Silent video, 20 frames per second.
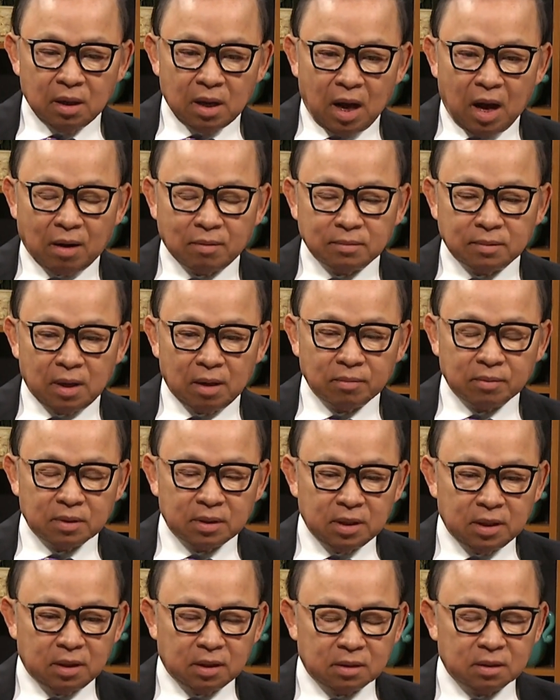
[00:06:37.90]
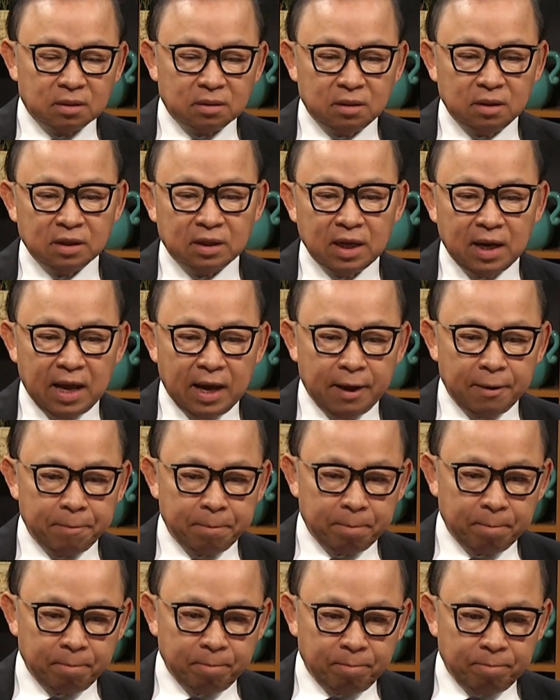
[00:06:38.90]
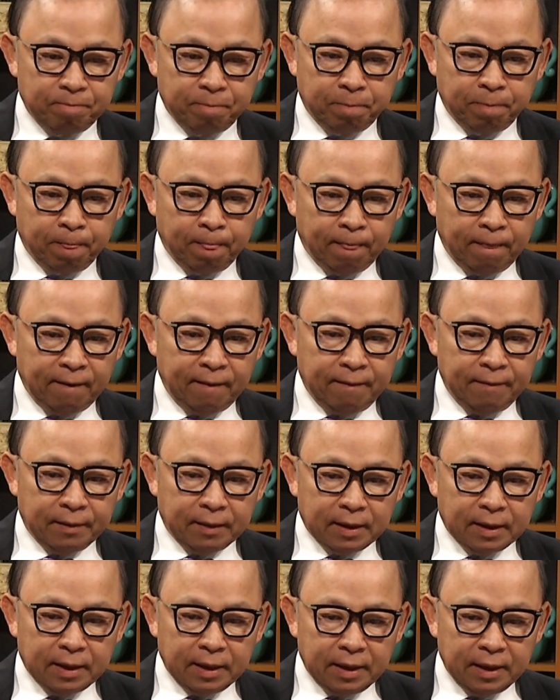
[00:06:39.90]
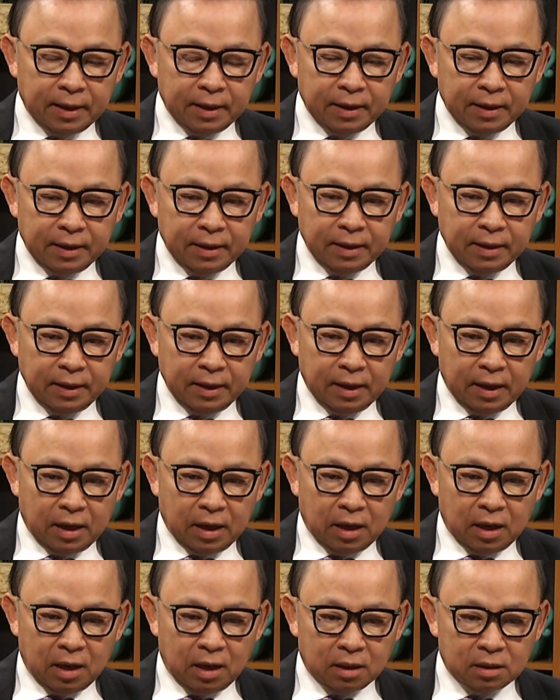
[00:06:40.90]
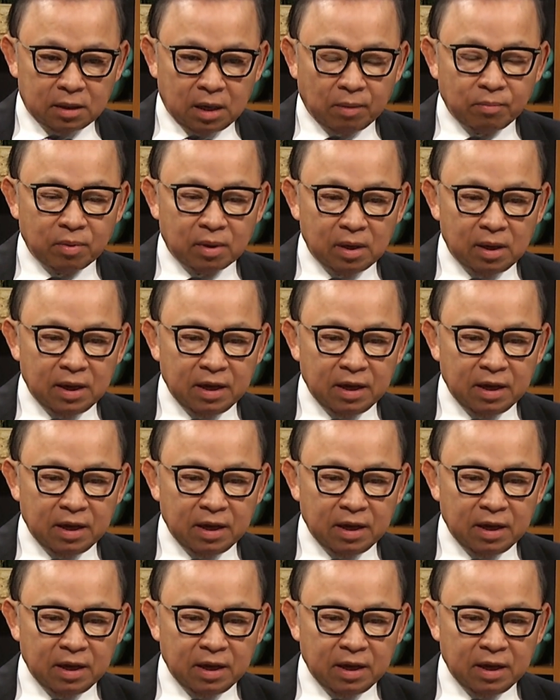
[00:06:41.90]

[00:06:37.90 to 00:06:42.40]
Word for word: không, không có được. Như thế này, yeah. cái uh, trong cái